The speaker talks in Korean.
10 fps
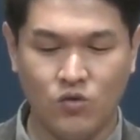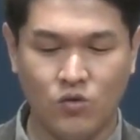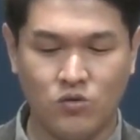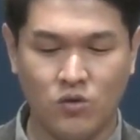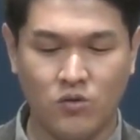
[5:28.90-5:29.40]

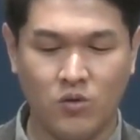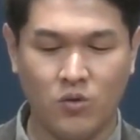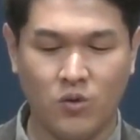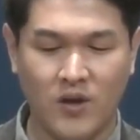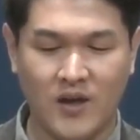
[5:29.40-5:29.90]

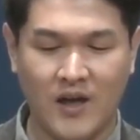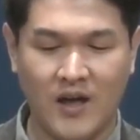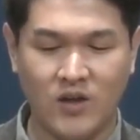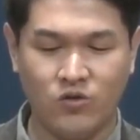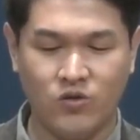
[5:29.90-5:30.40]
궁극적으로
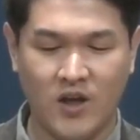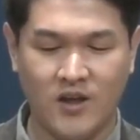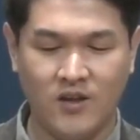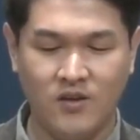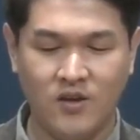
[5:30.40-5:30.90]
교회가
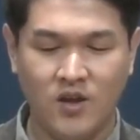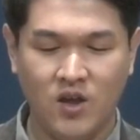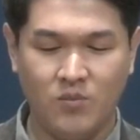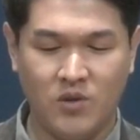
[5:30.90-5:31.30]
유대인,